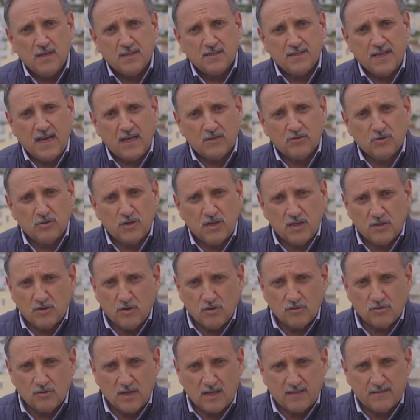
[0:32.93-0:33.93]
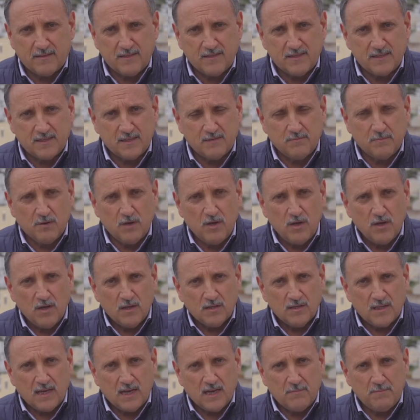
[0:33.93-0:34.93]
dato il costo altissimo
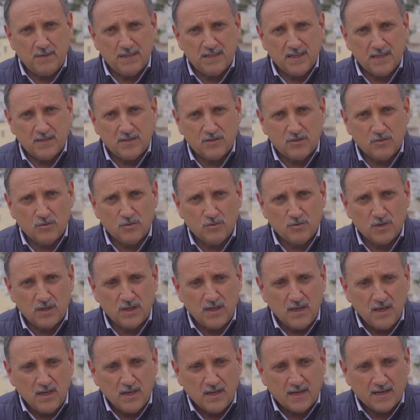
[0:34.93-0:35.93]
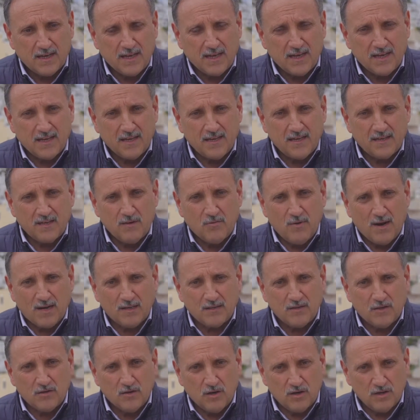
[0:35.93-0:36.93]
delle abitazioni che
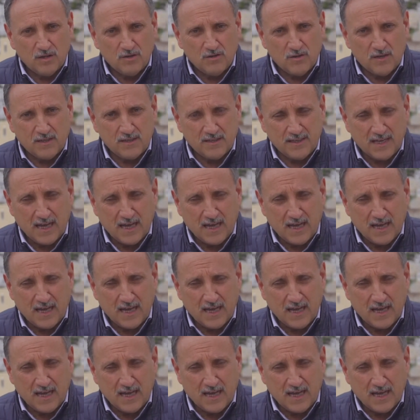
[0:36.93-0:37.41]
riguardano l'isola di